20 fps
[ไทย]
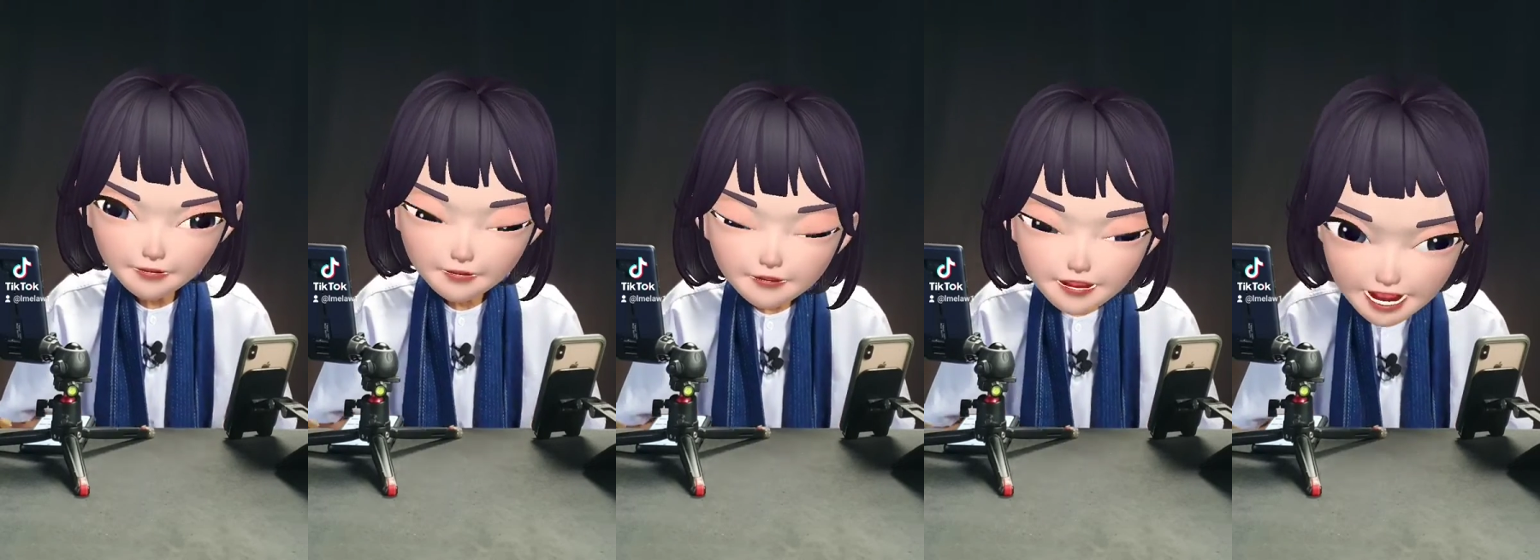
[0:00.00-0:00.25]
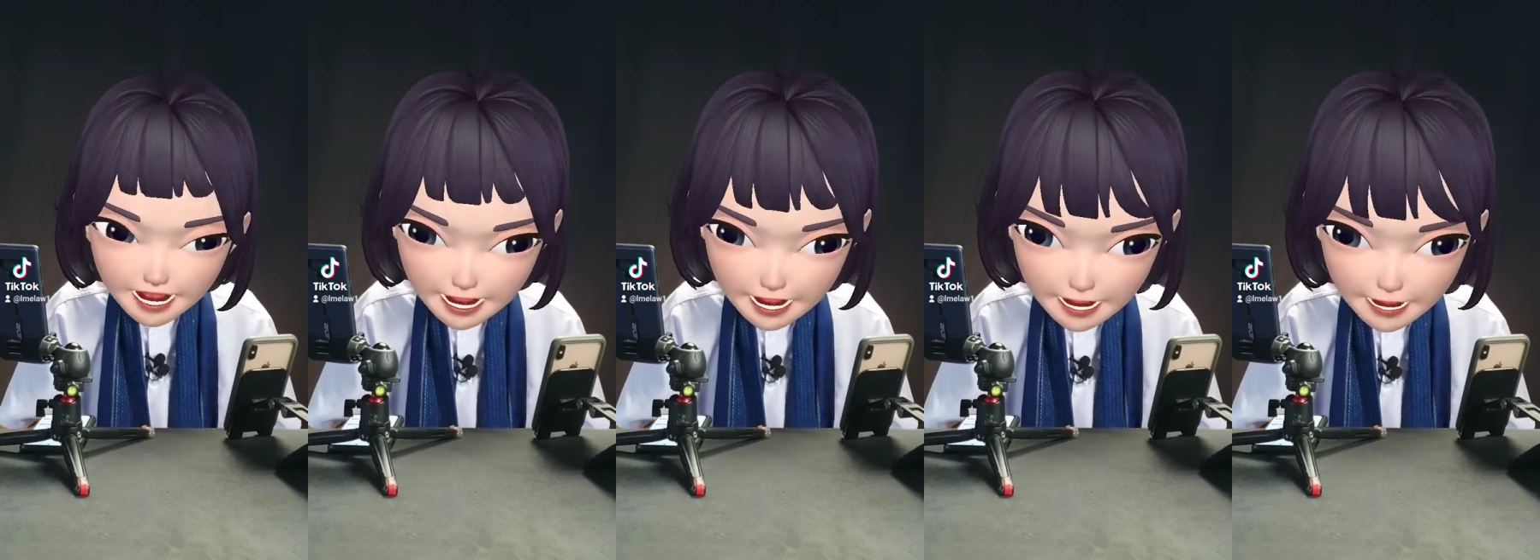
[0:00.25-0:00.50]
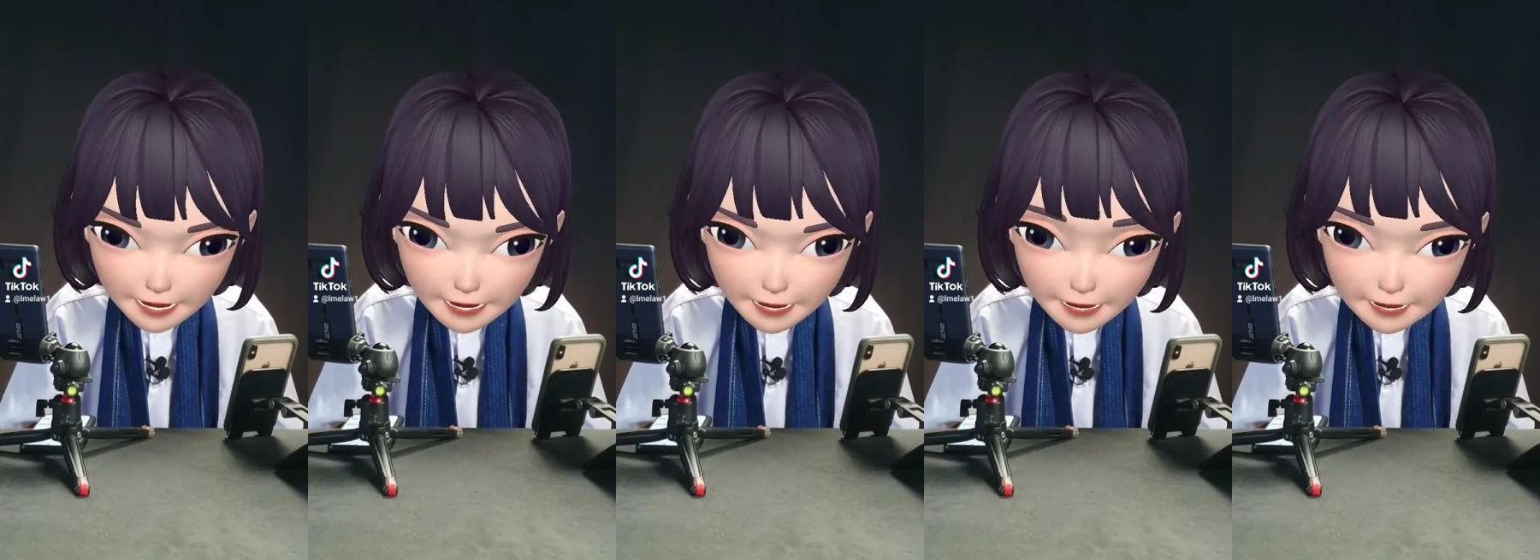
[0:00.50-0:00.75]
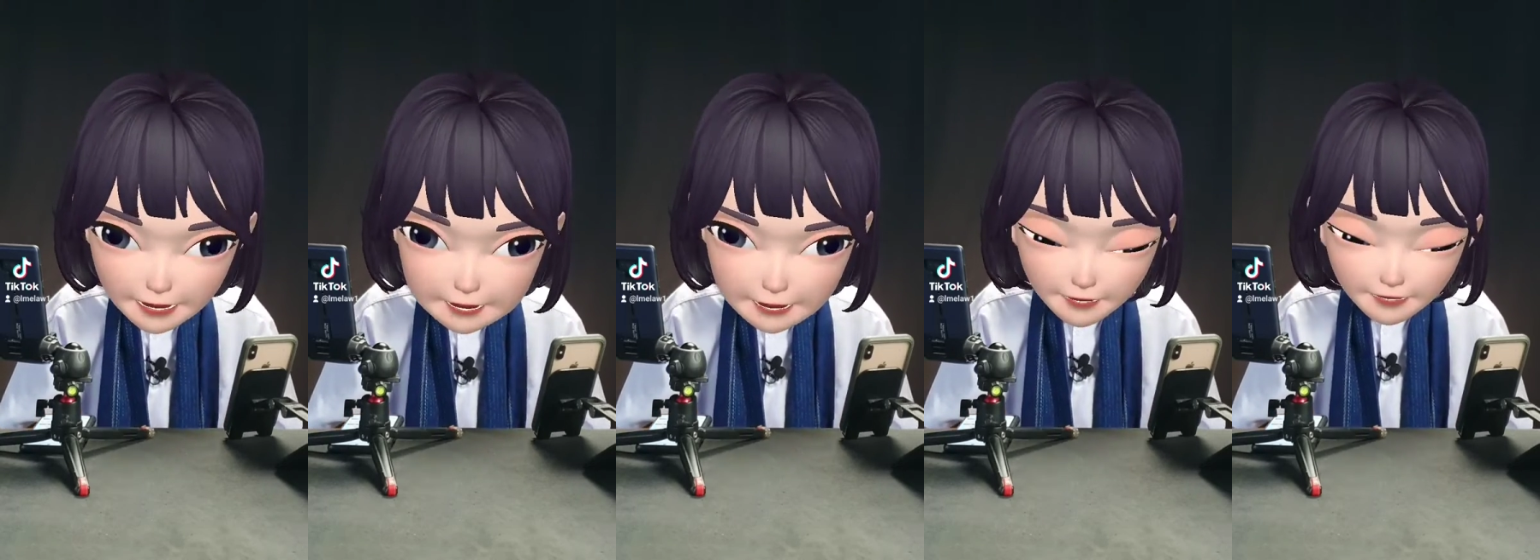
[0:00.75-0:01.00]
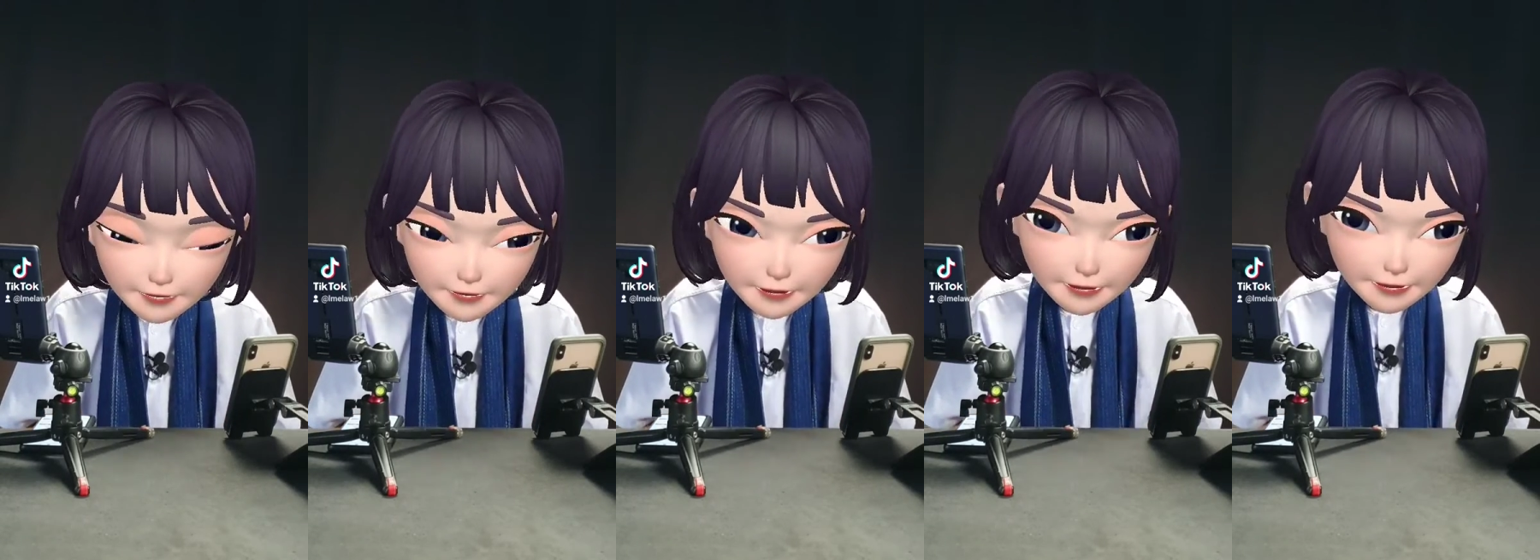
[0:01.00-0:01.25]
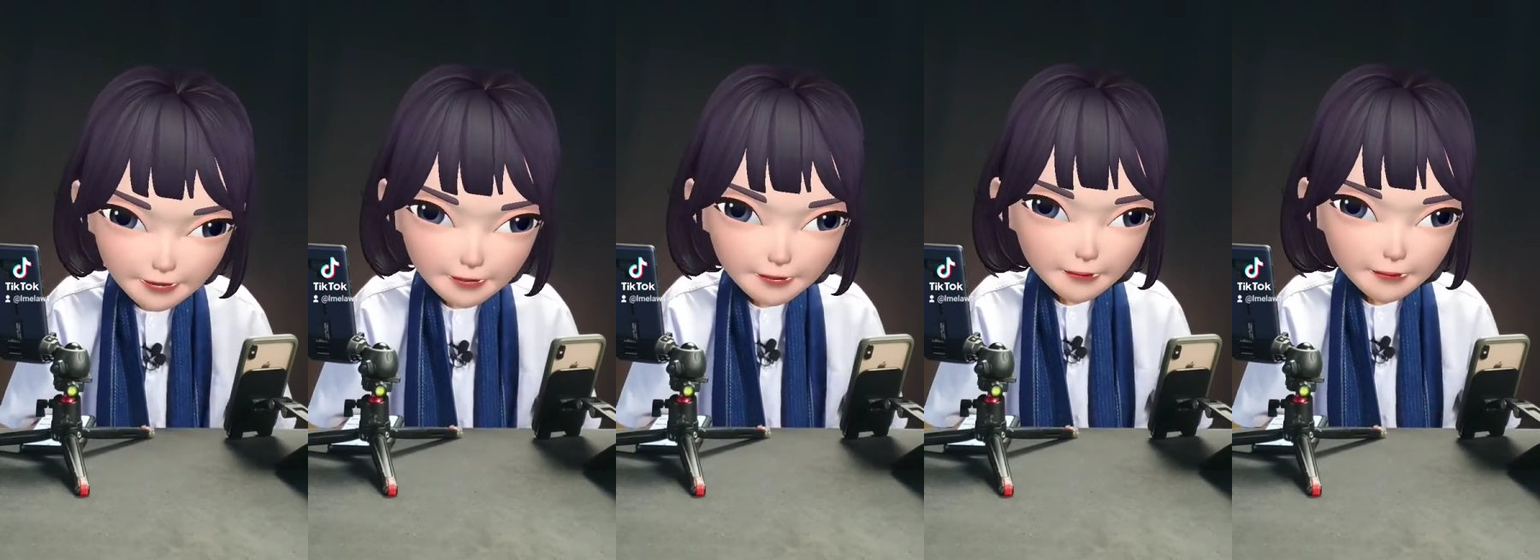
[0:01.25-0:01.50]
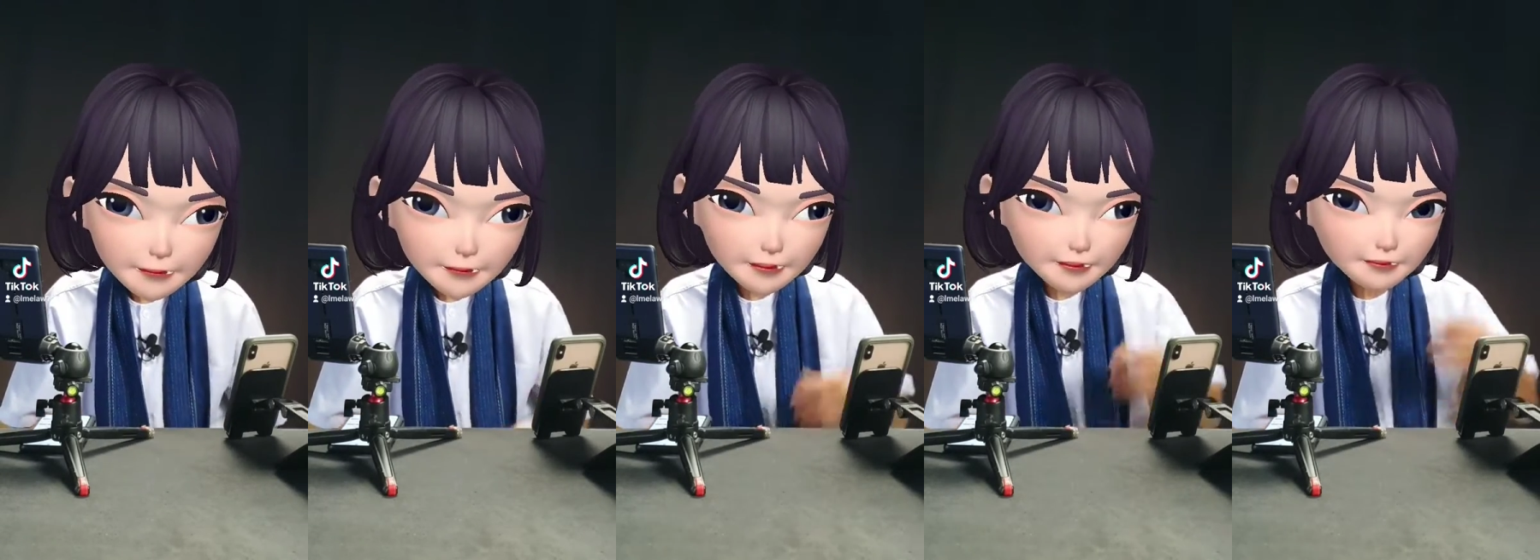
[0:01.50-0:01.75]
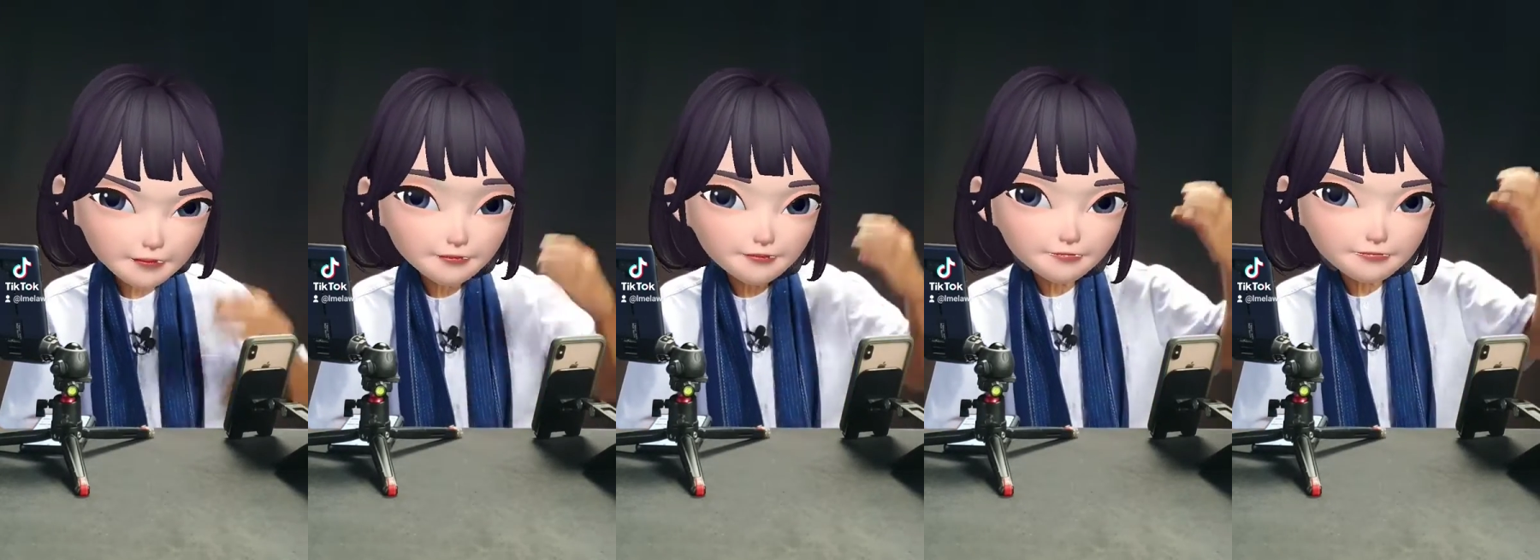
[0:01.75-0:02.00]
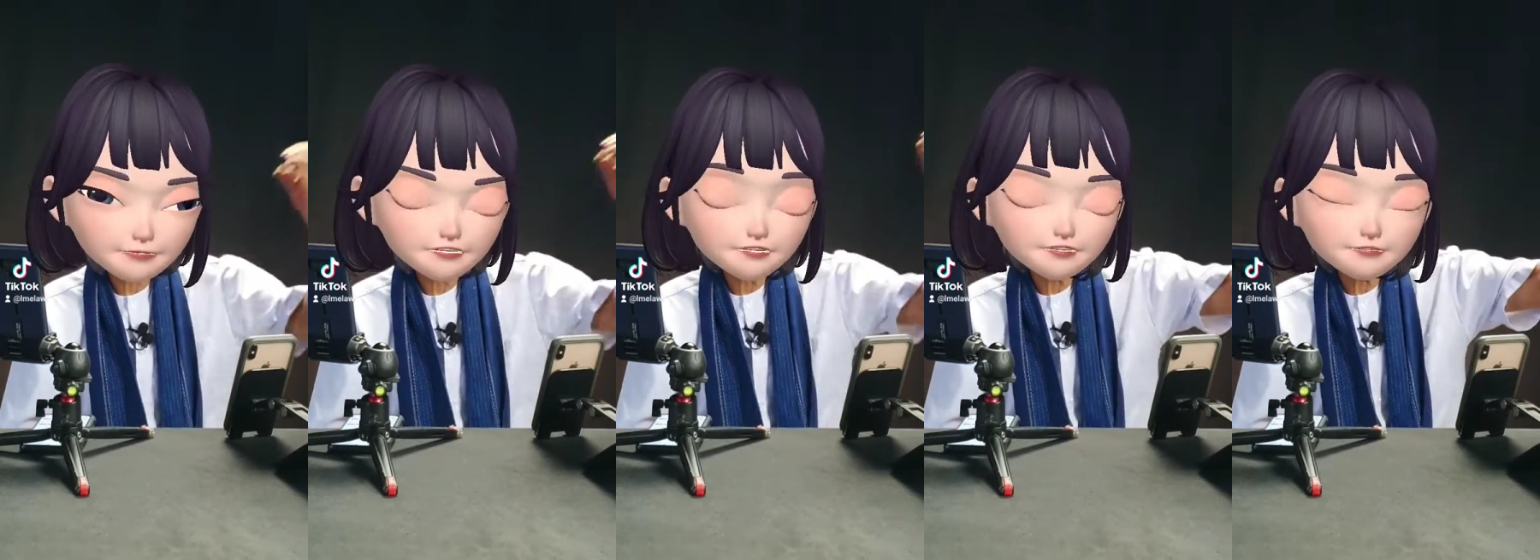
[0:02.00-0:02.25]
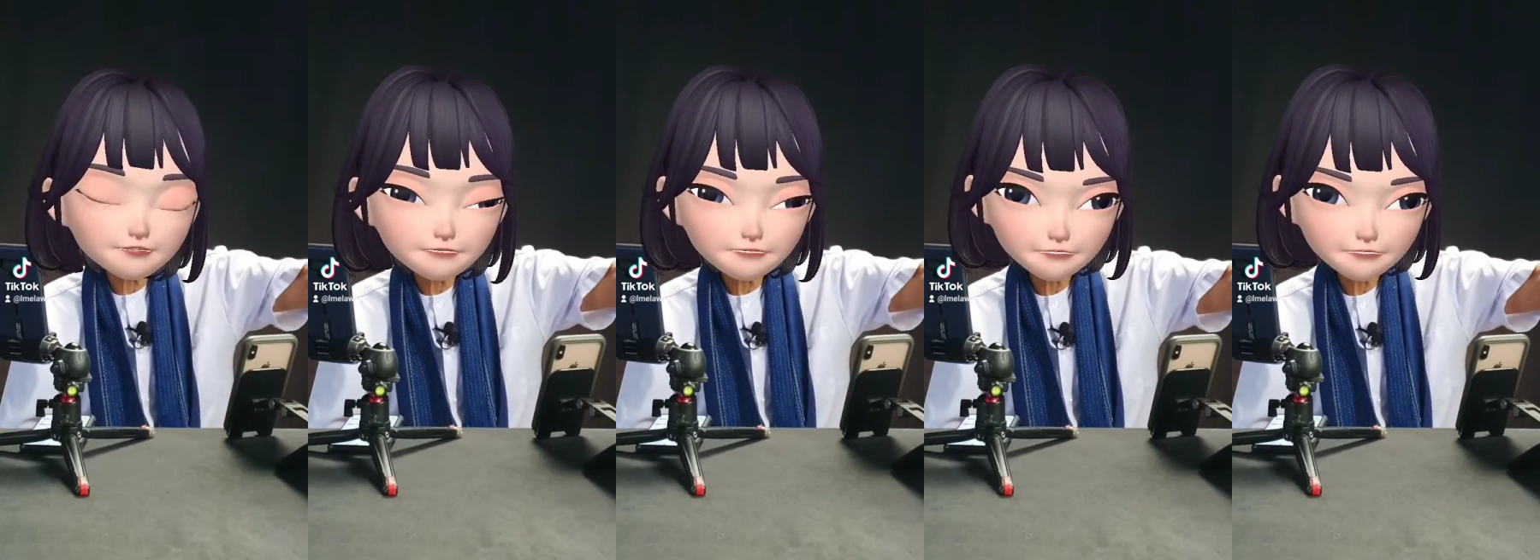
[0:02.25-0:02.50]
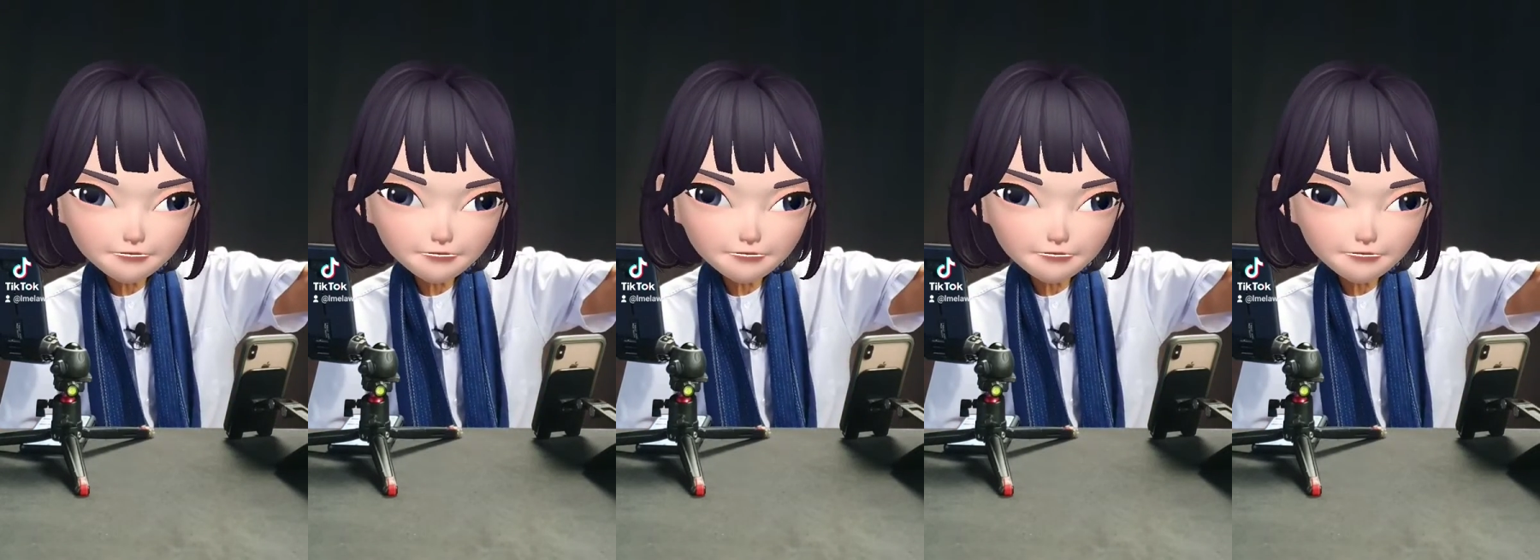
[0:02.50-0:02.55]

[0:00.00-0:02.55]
บิดา ปล่อยสเปิร์ม